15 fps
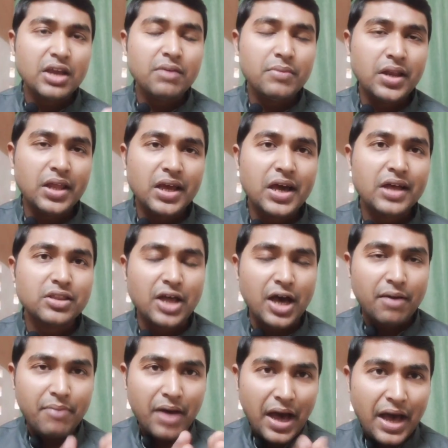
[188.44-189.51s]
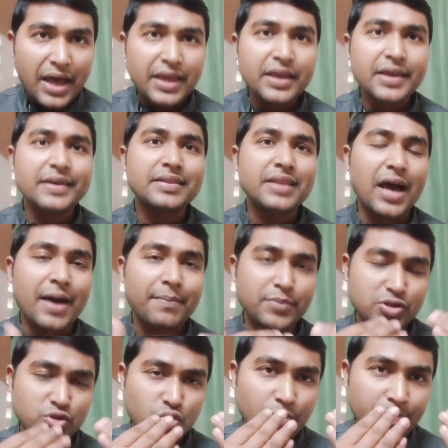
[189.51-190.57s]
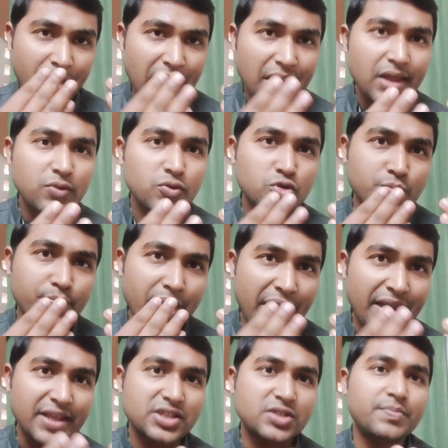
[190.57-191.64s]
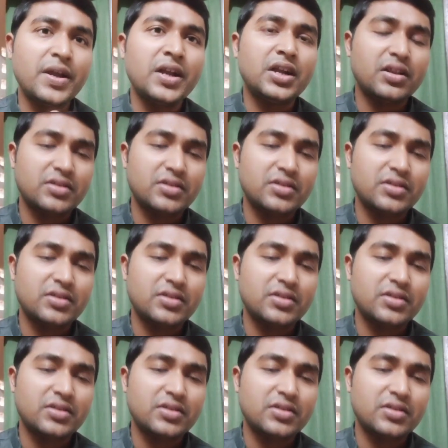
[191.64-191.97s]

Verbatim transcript: को मिलेगा तो अब आएंगे तो आप इसको पहले कुछ मैनेजमेंट